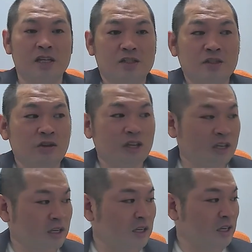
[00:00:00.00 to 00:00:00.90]
すご
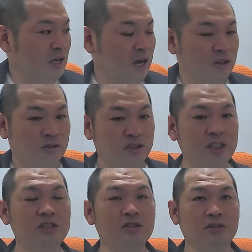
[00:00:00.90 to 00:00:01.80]
いあの、
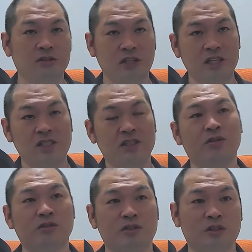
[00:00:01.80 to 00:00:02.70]
人類のね、始
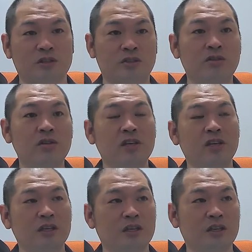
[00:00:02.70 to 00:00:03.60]
祖としてはすご
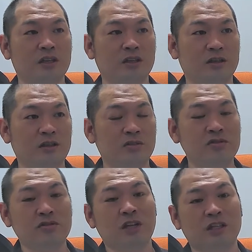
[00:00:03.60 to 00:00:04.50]
い優
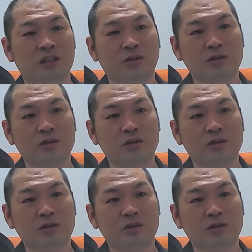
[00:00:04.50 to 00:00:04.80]
秀だったね。